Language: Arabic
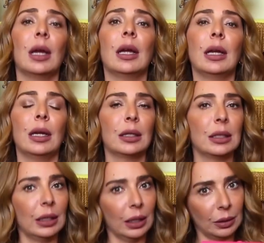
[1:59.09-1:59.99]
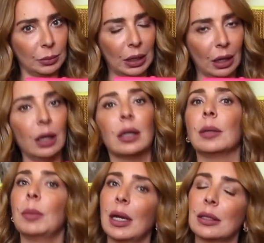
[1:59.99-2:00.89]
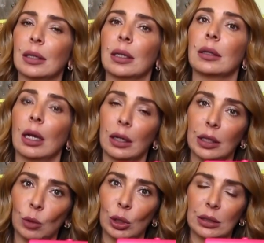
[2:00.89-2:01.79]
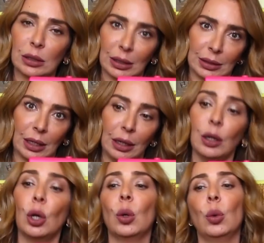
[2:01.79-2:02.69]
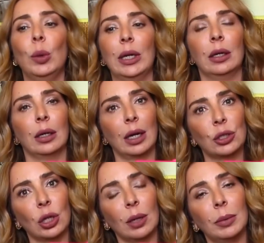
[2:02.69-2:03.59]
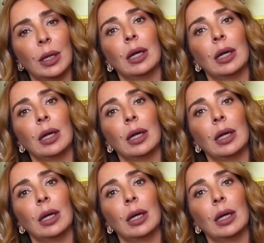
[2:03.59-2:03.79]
التنين مناح البلاستيك تعقيمه أسهل والخشب